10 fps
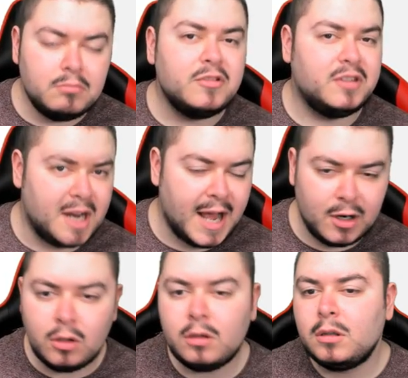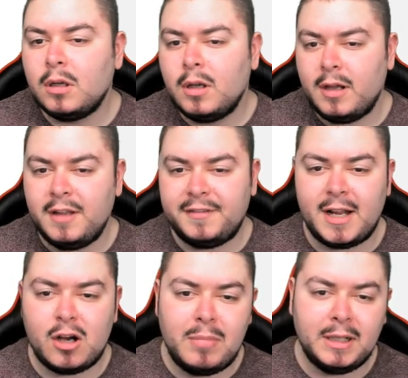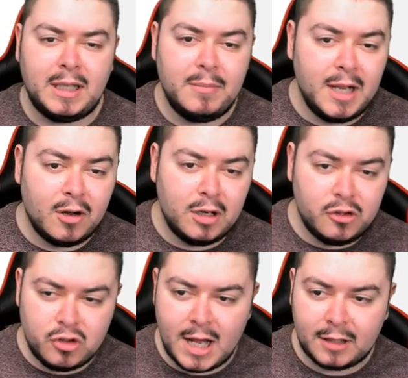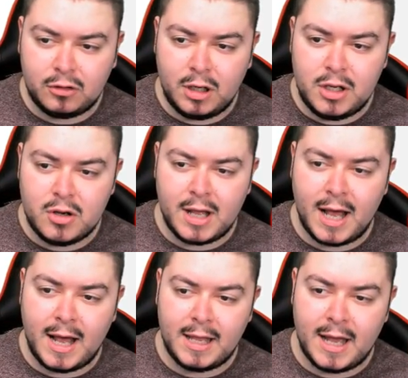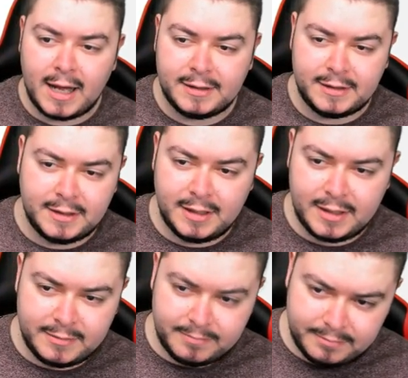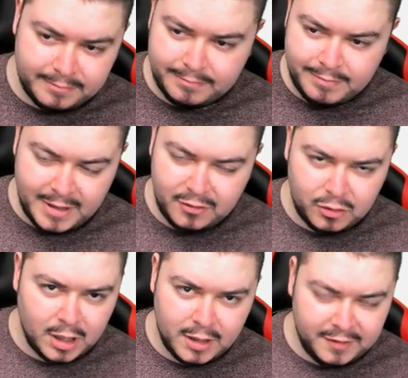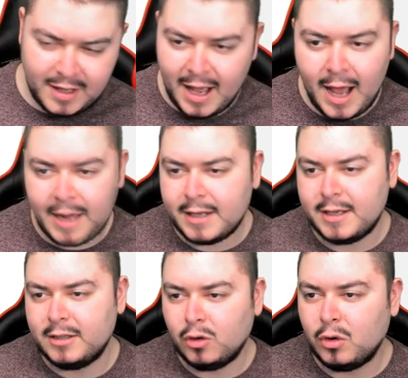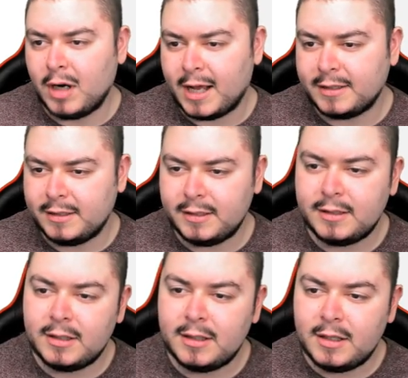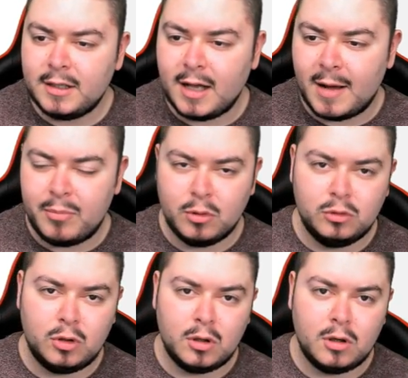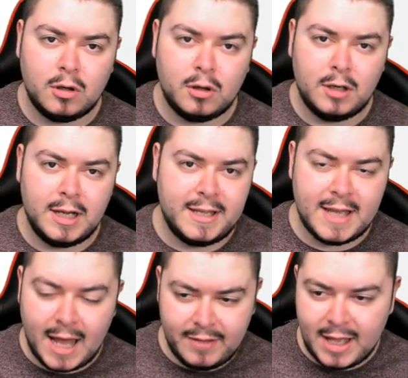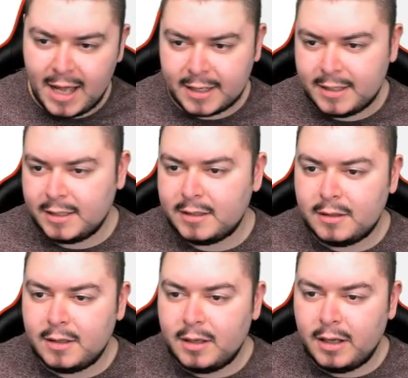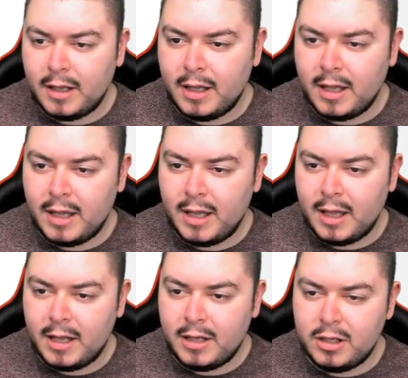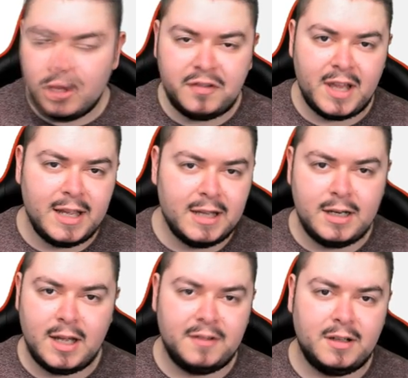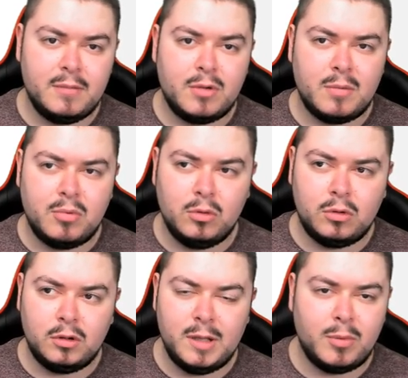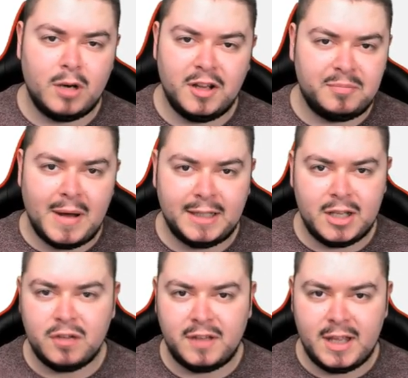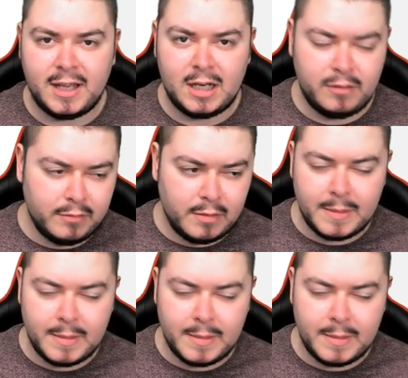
strano, e sarà compatibile con i giocattoli yokai art, penso che sia arc, non art, appunto le chiavi arc, e Yoseiken che sarebbero appunto tipo le spade Yoseiken, vi,